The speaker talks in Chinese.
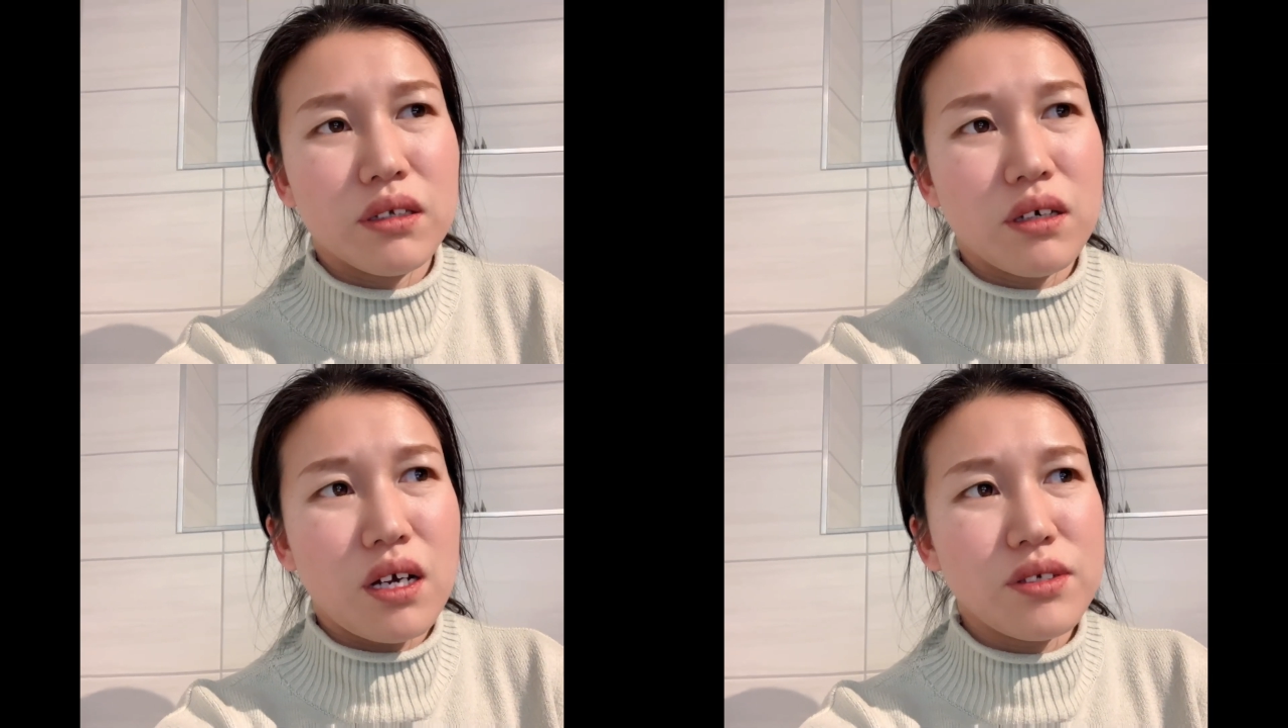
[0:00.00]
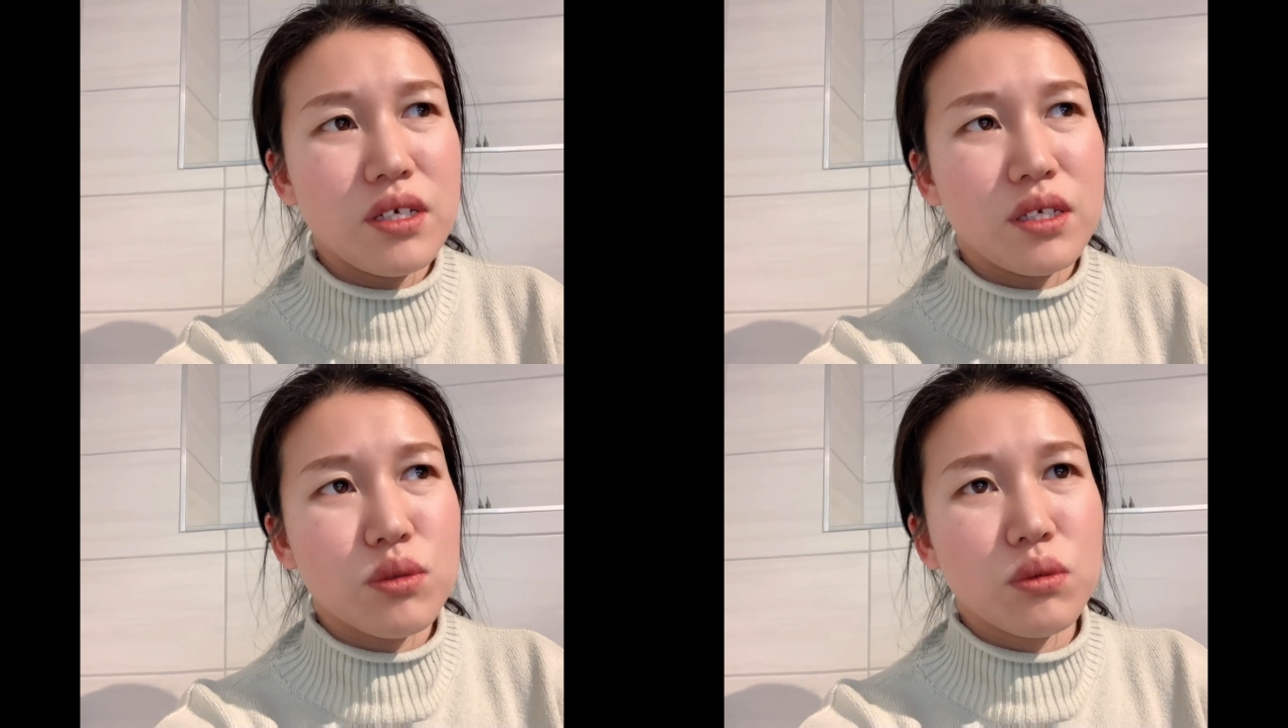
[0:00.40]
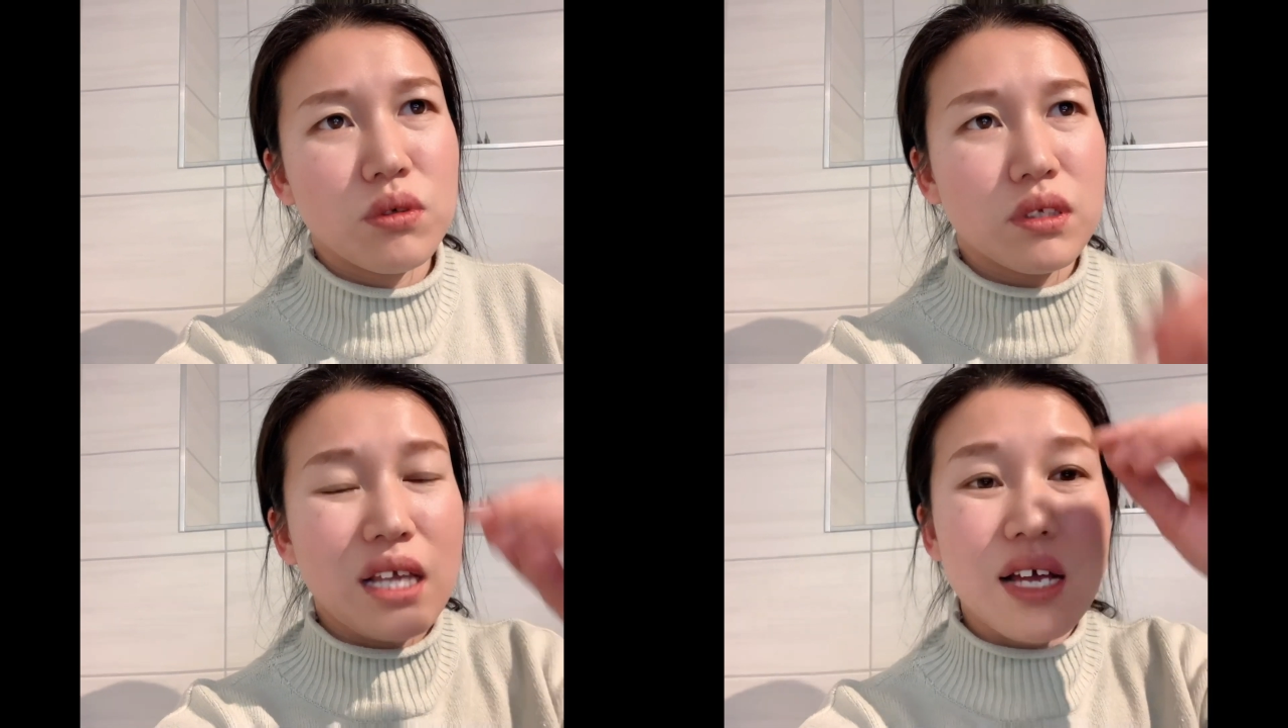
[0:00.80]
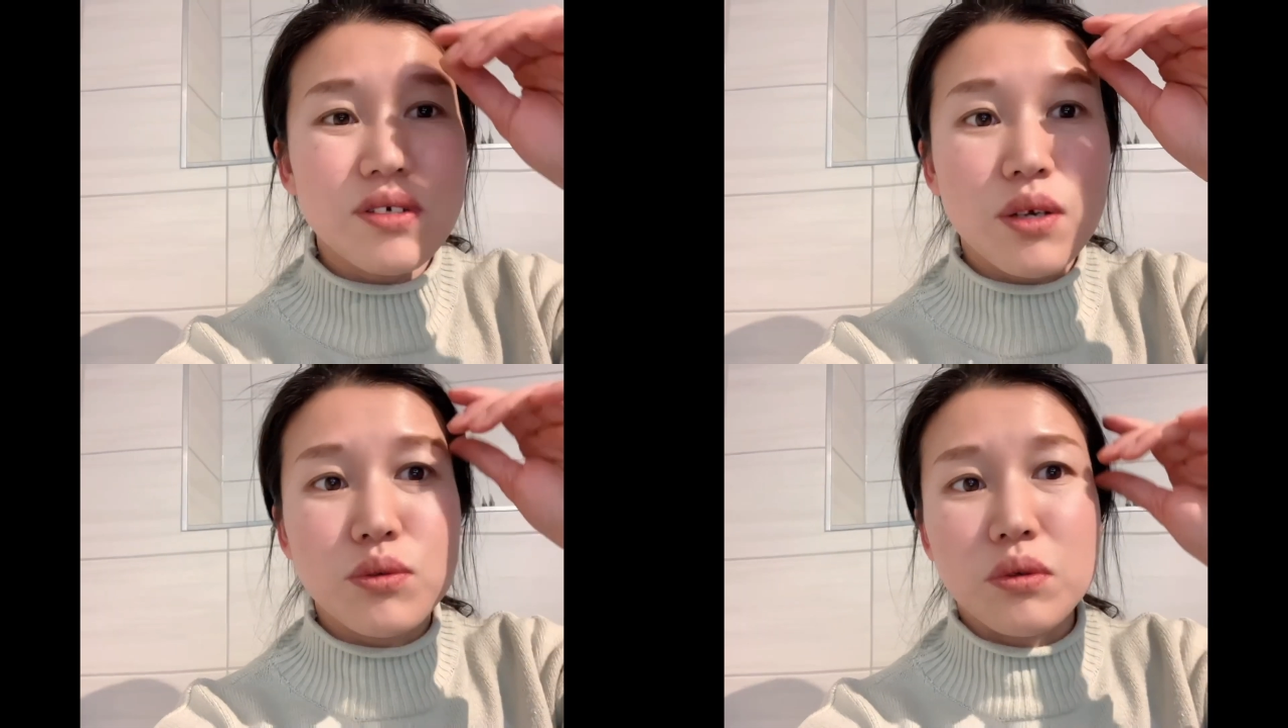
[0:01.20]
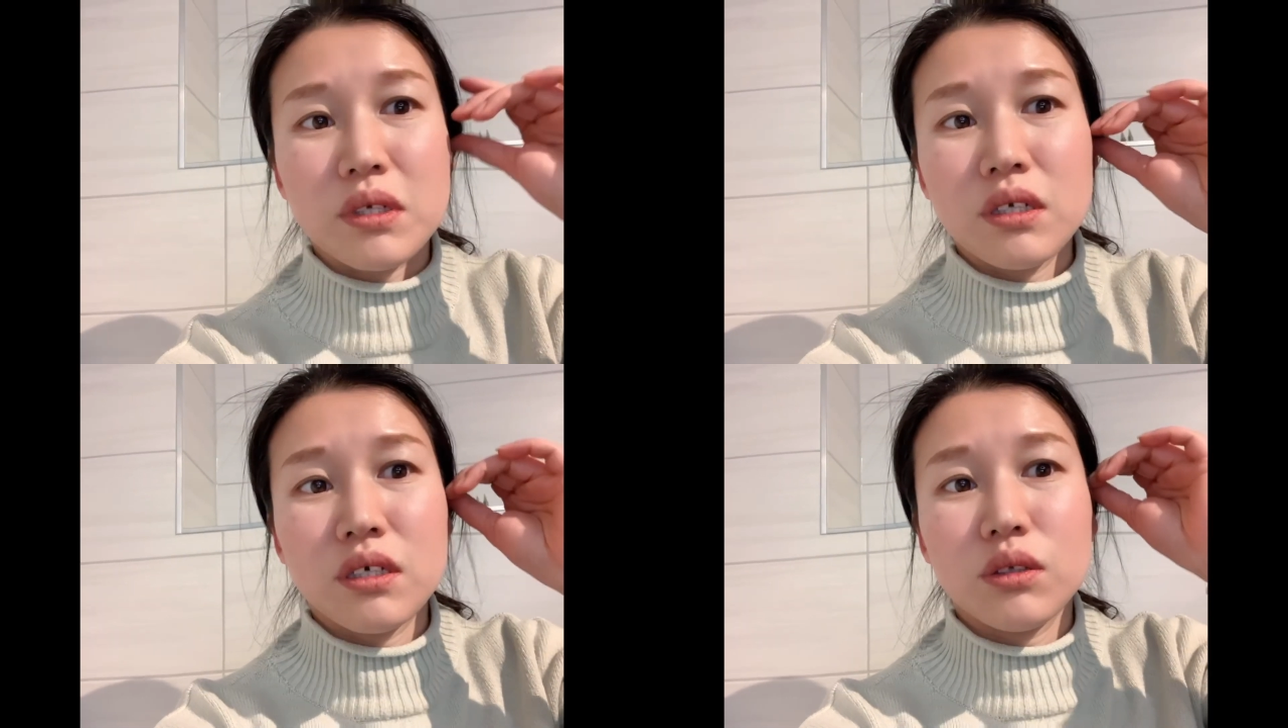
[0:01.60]
而且你说她上学
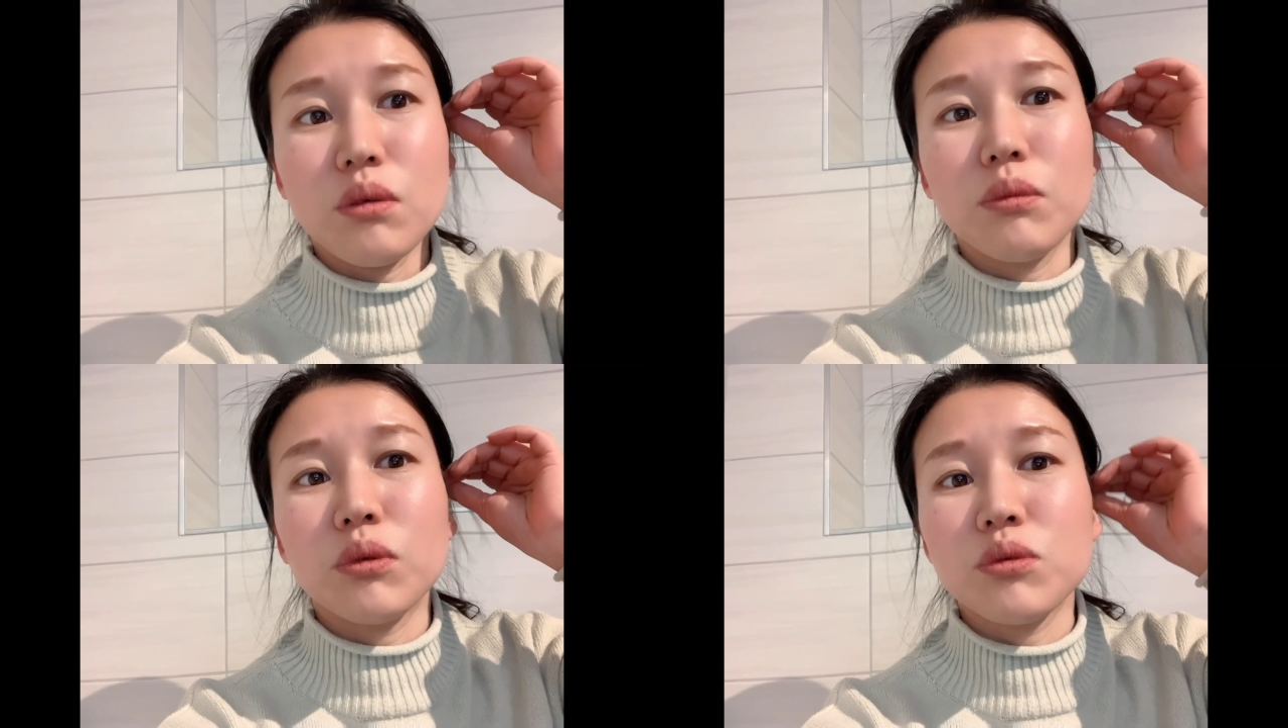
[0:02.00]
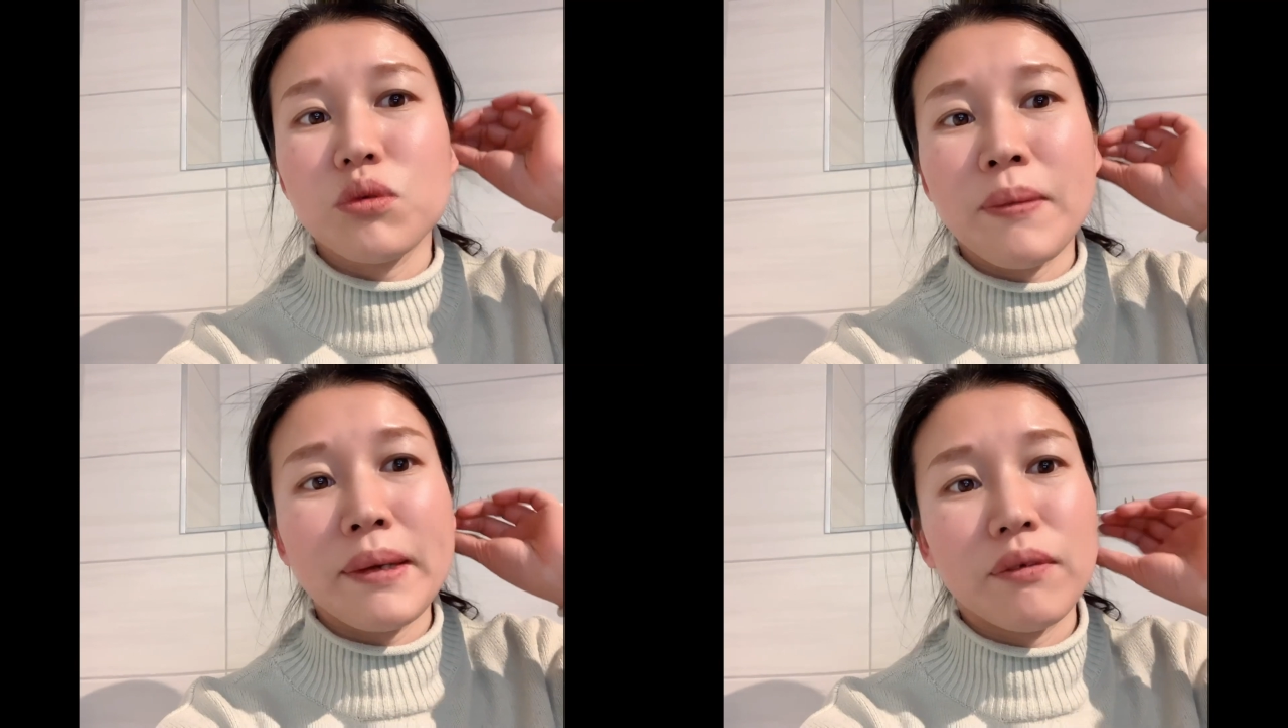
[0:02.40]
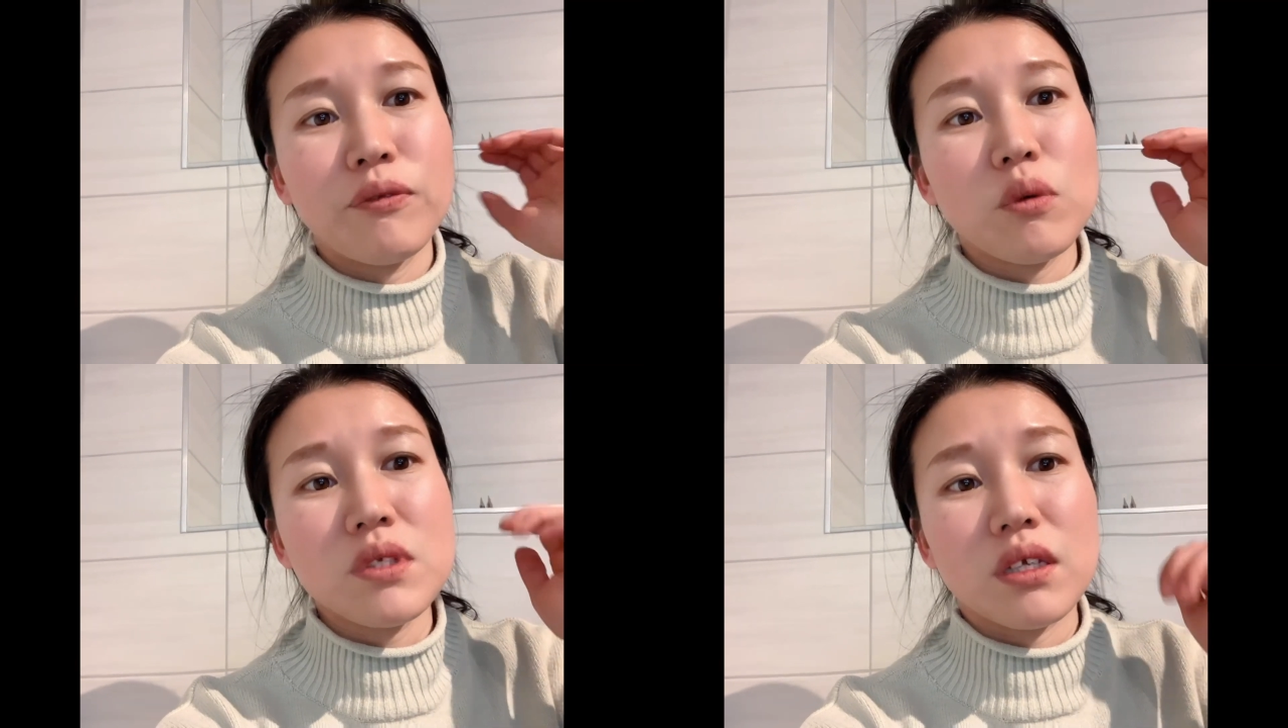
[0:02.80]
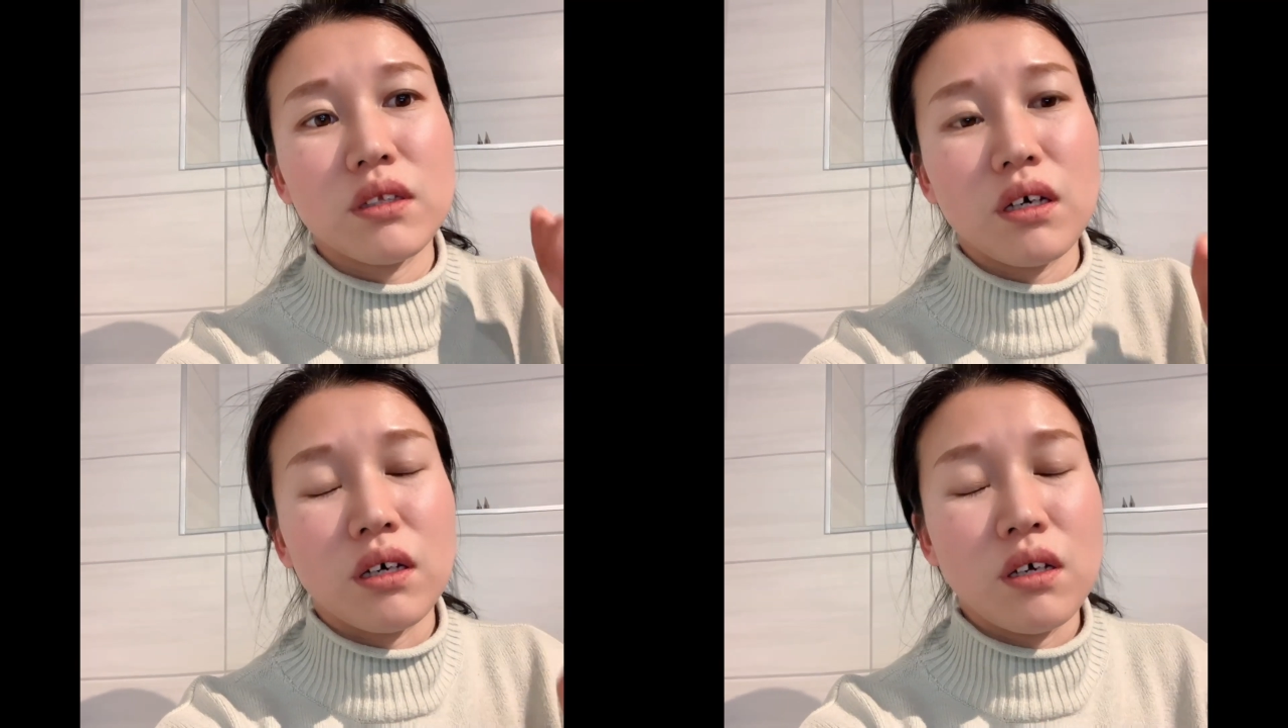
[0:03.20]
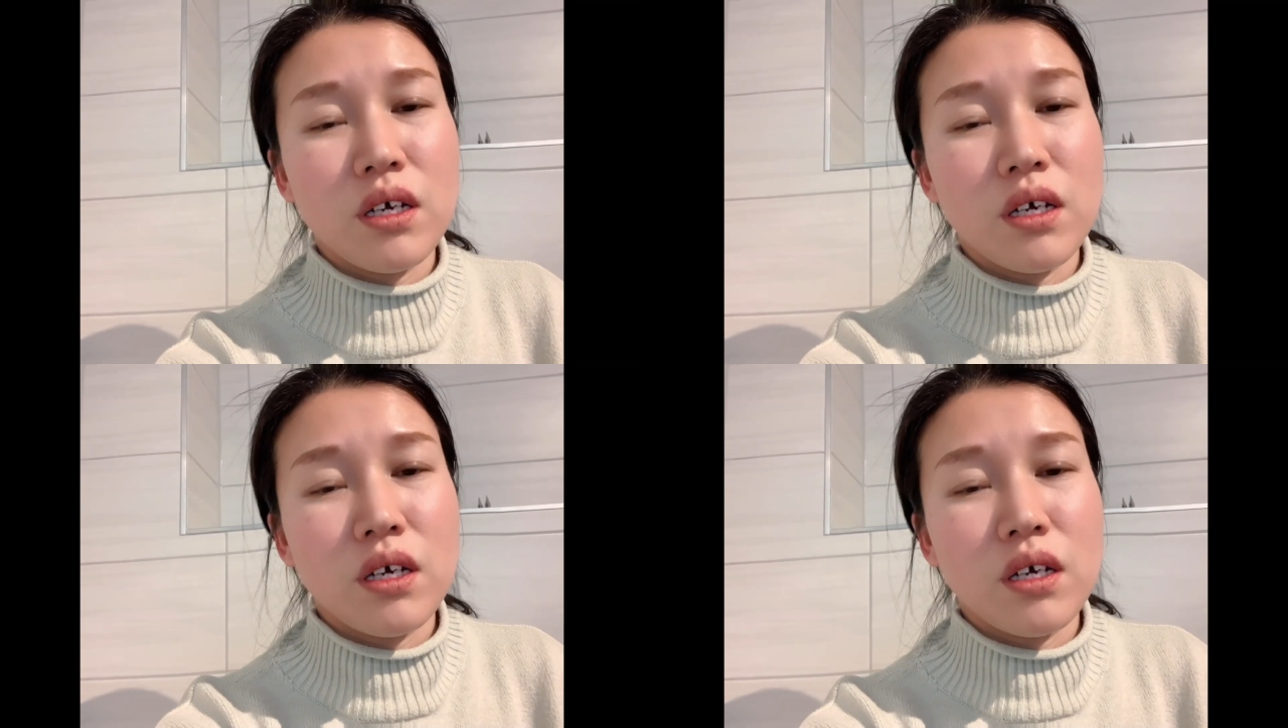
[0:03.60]
呢，动不动就被封城了，